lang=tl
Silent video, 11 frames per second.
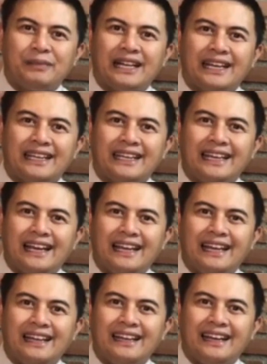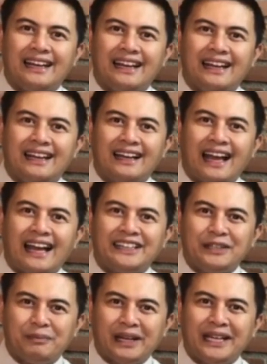pinakikilala na ang
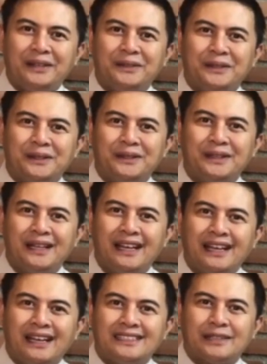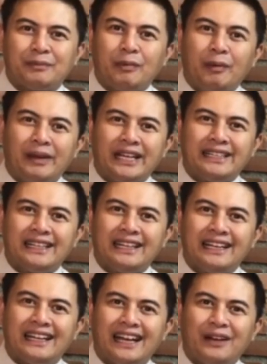ating Panginoon sa pumamagitan
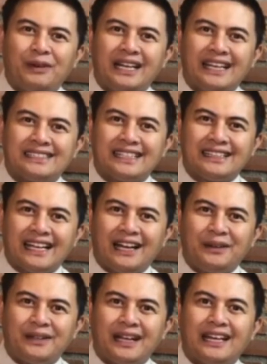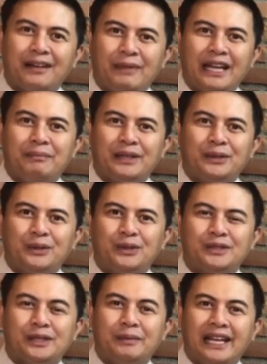ng larawan ng isang taong ng patungo
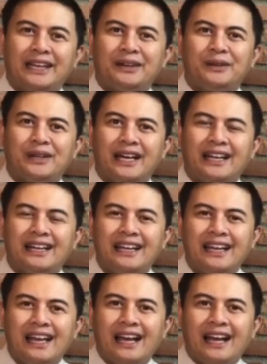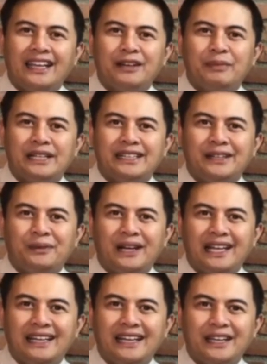sa malayong lugar. Ang kanyang
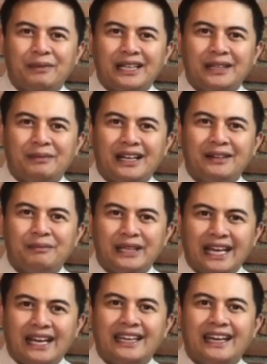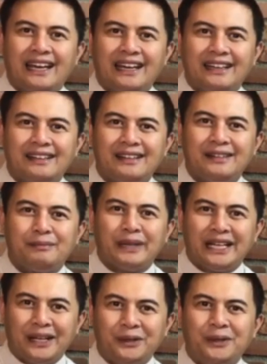pagtitiwala ng iba't ibang biyaya,
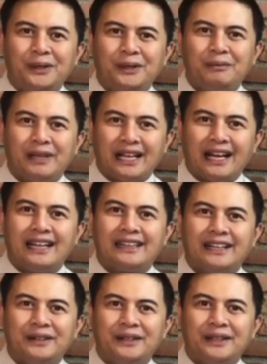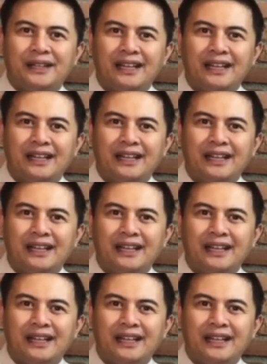panahon, pagkakataon